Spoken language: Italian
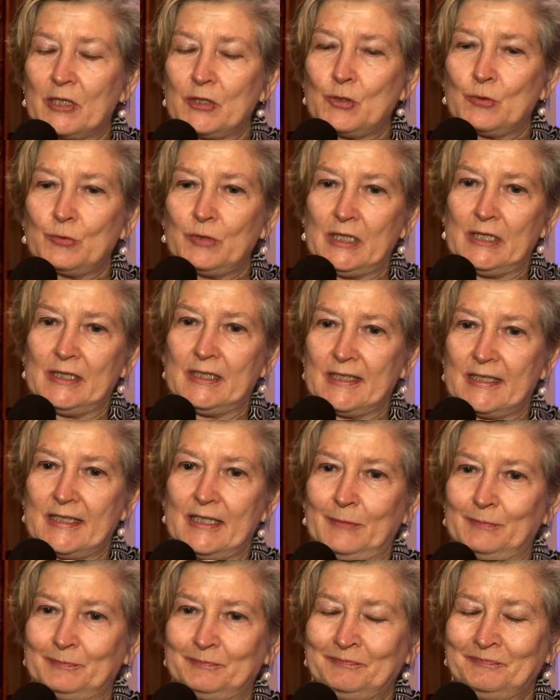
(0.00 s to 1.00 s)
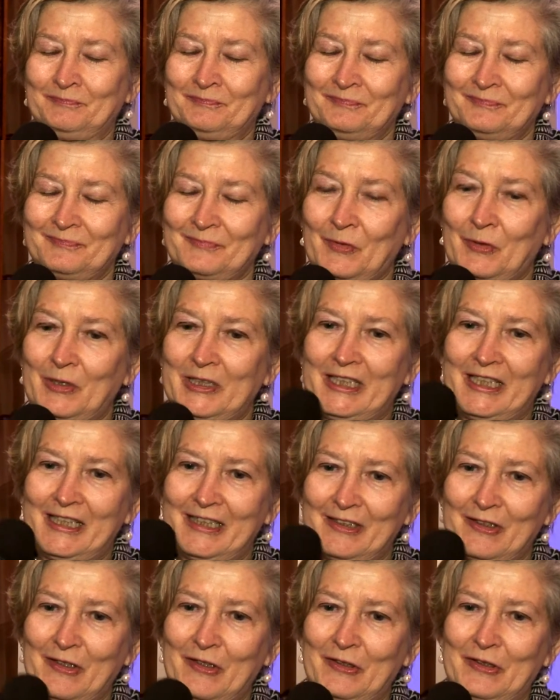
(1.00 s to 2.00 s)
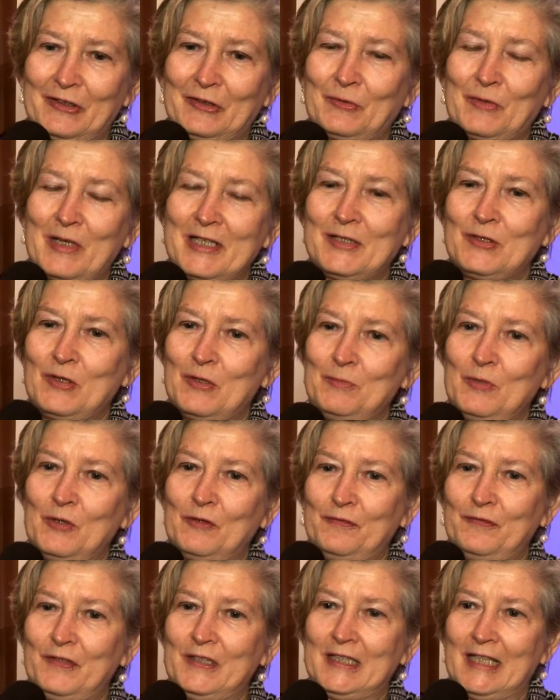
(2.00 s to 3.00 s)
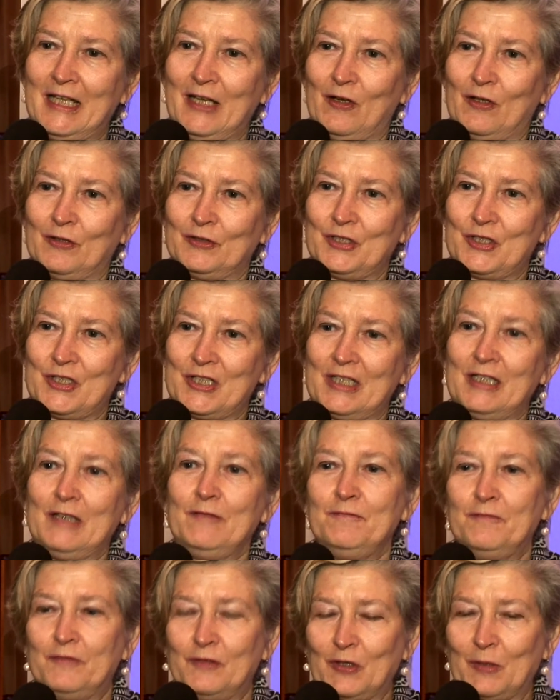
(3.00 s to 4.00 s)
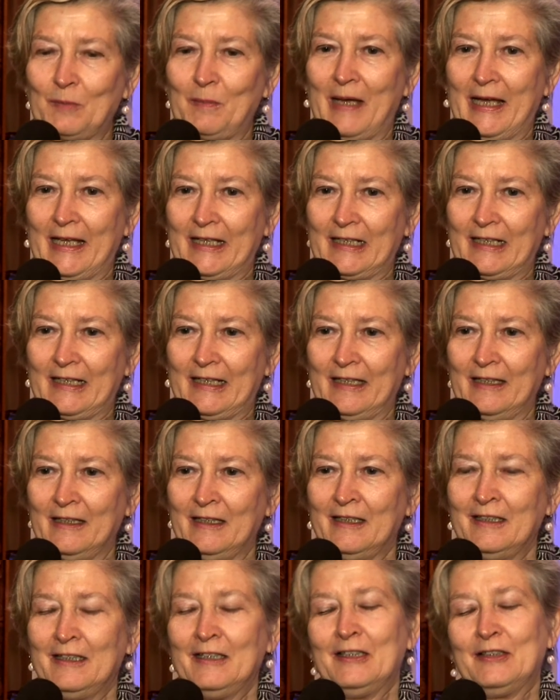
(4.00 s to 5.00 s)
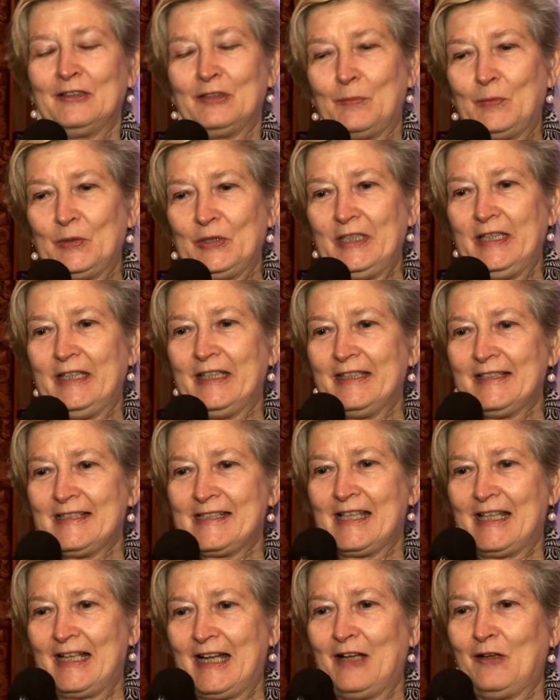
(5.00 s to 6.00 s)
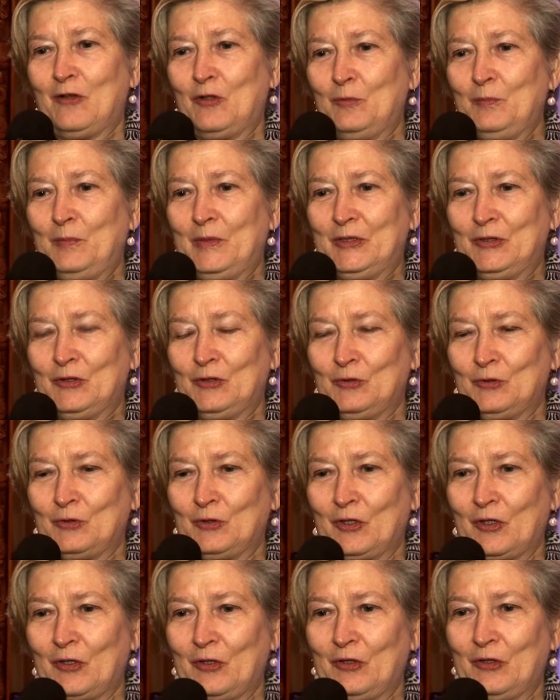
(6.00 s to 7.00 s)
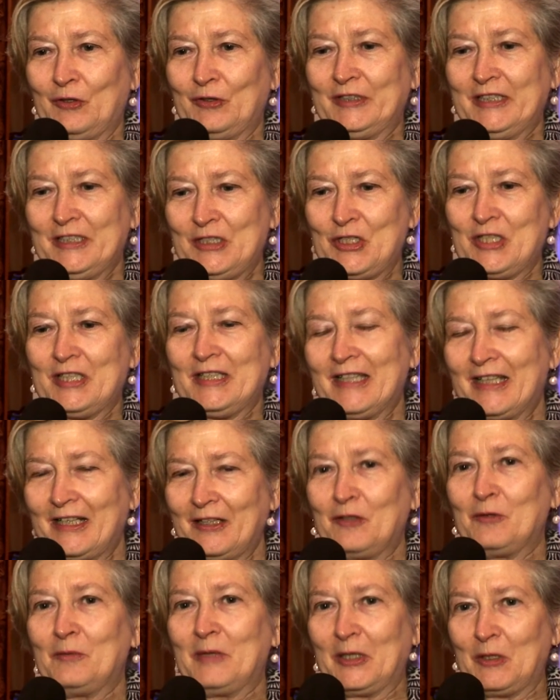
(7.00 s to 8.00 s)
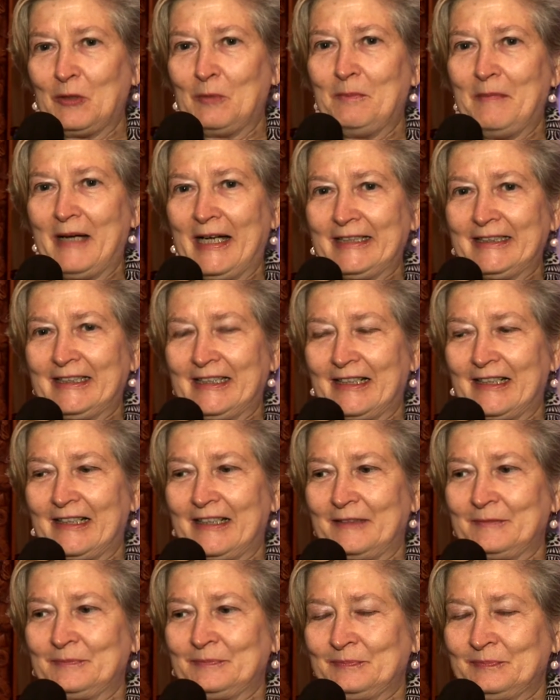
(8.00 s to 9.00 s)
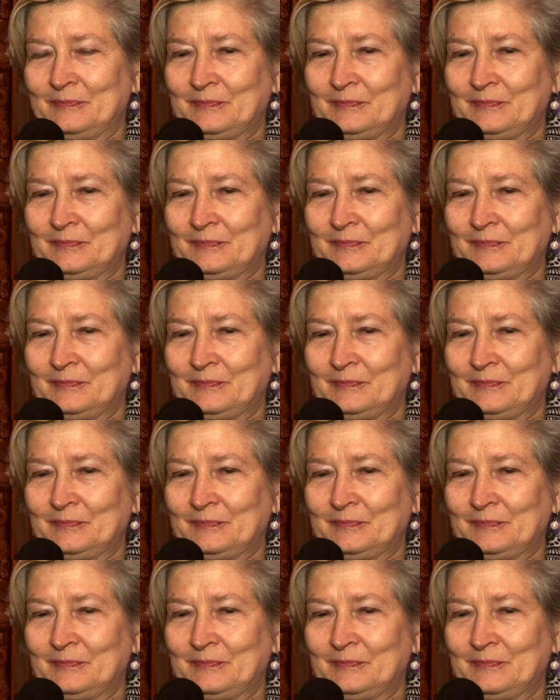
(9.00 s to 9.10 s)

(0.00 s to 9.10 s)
pregiudizi. Quindi eh, questo è il mio fine oggi, informarli. Dopodiché sarà compito loro decidere come combatterli.